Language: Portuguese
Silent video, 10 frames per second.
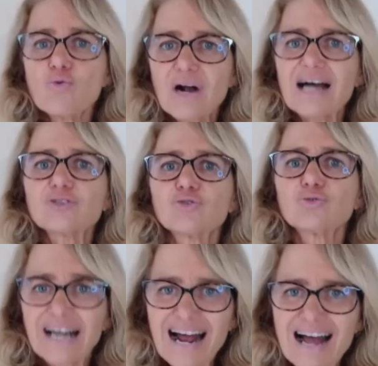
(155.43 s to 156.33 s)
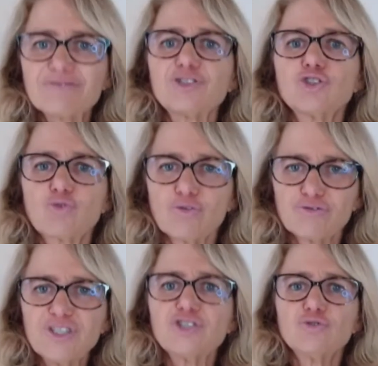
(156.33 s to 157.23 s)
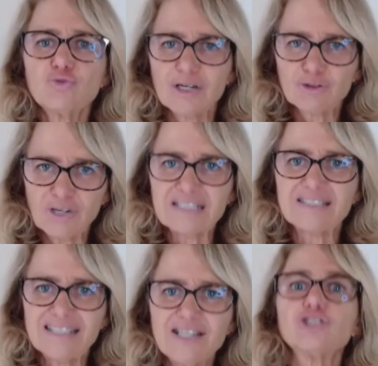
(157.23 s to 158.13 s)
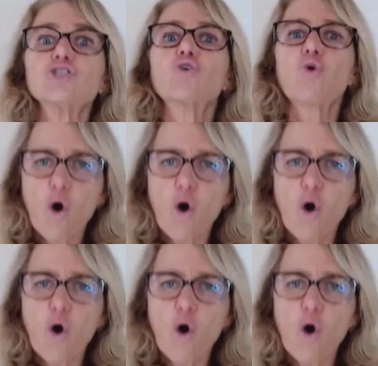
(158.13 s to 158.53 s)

um caso grave de Covid num adolescente